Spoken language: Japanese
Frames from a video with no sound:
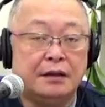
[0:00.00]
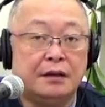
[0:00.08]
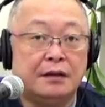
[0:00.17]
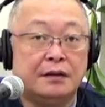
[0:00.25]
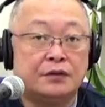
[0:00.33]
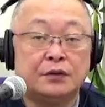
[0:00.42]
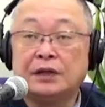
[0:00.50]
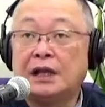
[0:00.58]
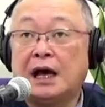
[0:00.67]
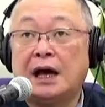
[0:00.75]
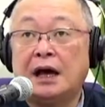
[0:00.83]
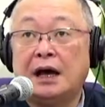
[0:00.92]
そん
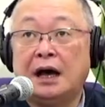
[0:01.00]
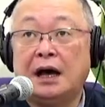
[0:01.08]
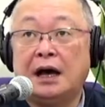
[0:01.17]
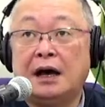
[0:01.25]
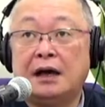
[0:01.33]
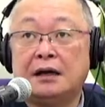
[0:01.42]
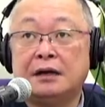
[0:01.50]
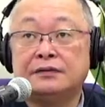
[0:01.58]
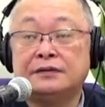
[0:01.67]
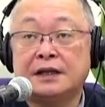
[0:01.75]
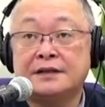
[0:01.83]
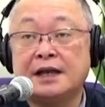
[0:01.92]
な
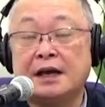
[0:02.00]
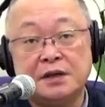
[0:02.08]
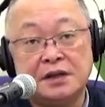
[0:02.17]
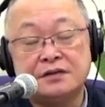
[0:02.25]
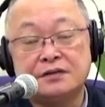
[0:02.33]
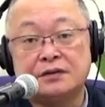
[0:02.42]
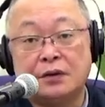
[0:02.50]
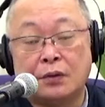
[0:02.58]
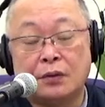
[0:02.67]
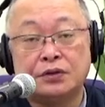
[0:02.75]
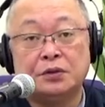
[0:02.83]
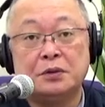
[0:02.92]
2つや3つの
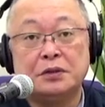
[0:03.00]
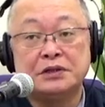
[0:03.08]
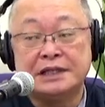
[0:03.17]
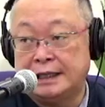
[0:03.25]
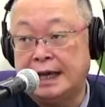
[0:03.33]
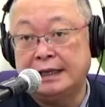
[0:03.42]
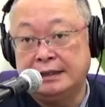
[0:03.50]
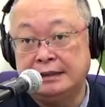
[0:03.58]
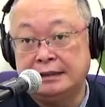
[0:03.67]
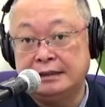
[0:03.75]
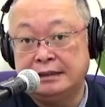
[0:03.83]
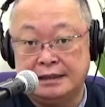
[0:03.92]
子供じゃない
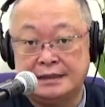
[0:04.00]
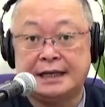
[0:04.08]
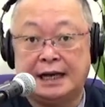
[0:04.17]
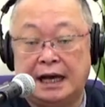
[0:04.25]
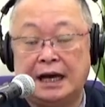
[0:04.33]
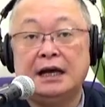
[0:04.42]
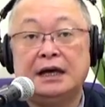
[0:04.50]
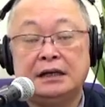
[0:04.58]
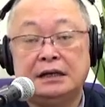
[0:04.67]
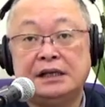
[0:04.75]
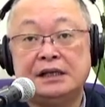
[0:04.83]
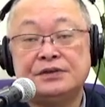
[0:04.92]
んですから、
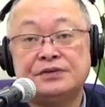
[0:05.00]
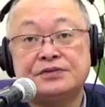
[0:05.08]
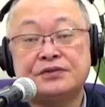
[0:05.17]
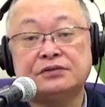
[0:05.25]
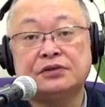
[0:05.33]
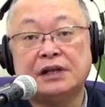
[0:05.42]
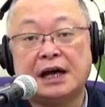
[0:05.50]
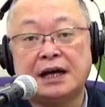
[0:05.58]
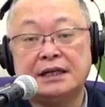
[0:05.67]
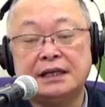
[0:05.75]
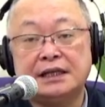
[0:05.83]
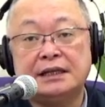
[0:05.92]
離乳食の中
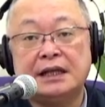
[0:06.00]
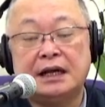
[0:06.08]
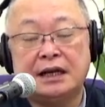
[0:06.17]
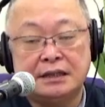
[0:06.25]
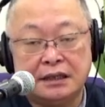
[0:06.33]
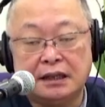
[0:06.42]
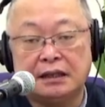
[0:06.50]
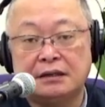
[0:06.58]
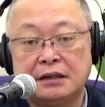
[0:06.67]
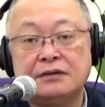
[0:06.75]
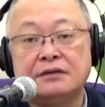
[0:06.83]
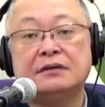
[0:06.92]
に入れられてたっ
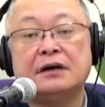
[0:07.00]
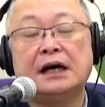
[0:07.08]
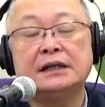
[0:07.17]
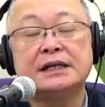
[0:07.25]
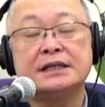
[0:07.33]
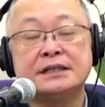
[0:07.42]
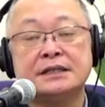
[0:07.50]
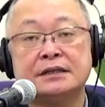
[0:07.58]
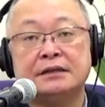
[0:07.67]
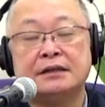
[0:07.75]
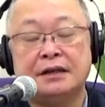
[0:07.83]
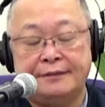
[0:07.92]
ていう
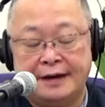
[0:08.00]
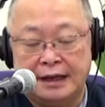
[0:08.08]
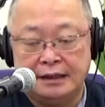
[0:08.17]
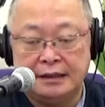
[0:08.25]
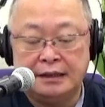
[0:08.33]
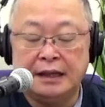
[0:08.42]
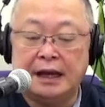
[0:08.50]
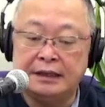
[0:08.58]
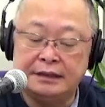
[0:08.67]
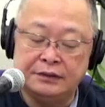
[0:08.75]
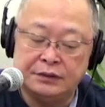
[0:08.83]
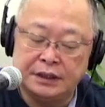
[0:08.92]
話ではな
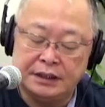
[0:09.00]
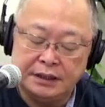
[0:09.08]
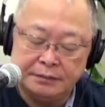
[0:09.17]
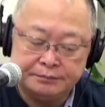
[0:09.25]
いのでね。